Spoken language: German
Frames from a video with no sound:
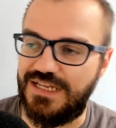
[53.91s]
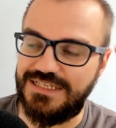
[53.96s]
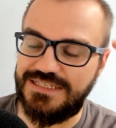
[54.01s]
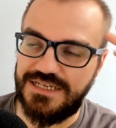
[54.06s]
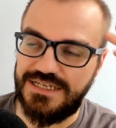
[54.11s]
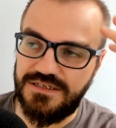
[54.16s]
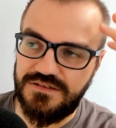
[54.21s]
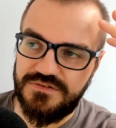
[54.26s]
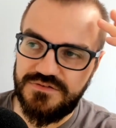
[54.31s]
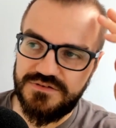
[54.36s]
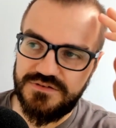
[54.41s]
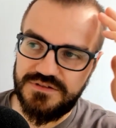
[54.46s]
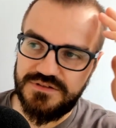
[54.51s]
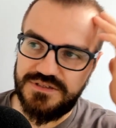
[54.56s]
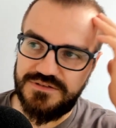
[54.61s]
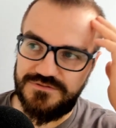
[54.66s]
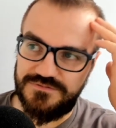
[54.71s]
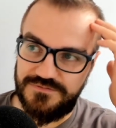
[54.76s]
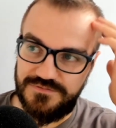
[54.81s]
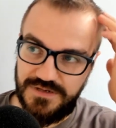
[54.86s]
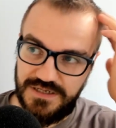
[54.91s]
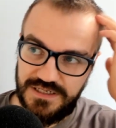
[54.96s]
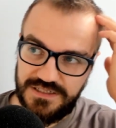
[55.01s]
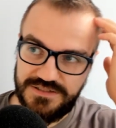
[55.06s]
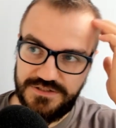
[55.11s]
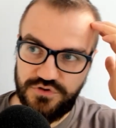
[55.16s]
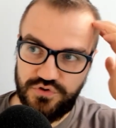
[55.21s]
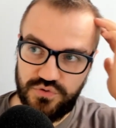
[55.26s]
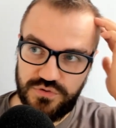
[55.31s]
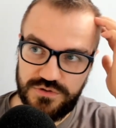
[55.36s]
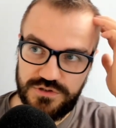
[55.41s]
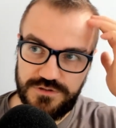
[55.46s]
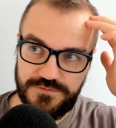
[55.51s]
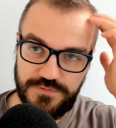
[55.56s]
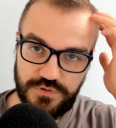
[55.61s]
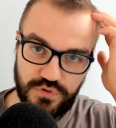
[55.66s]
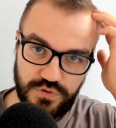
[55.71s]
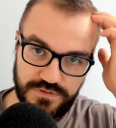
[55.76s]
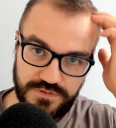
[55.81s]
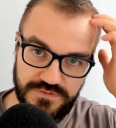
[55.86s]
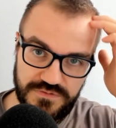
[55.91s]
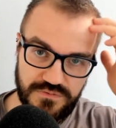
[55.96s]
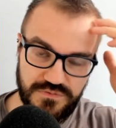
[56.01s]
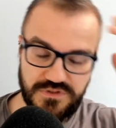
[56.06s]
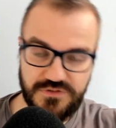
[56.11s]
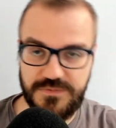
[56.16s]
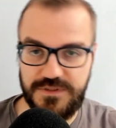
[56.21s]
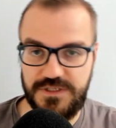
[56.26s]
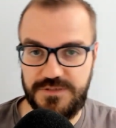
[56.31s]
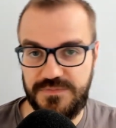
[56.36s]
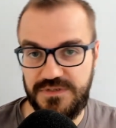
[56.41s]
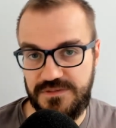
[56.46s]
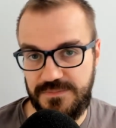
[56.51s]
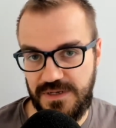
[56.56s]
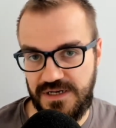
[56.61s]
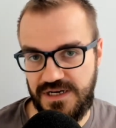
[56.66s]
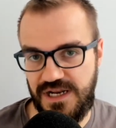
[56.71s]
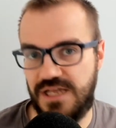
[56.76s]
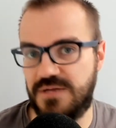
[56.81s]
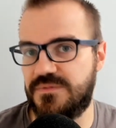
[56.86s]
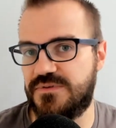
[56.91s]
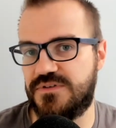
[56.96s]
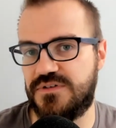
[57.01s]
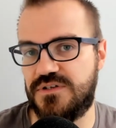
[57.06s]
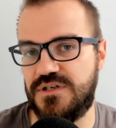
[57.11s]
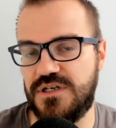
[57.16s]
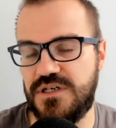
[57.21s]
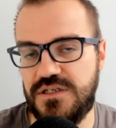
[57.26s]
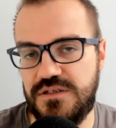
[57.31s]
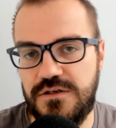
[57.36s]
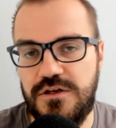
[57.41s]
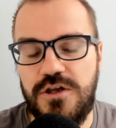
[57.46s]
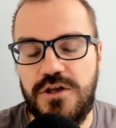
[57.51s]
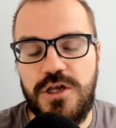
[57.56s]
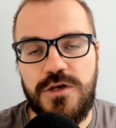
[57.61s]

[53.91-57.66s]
Das war dann schon eine Verkürzung, dass man eben nicht mehr ein halbes Jahr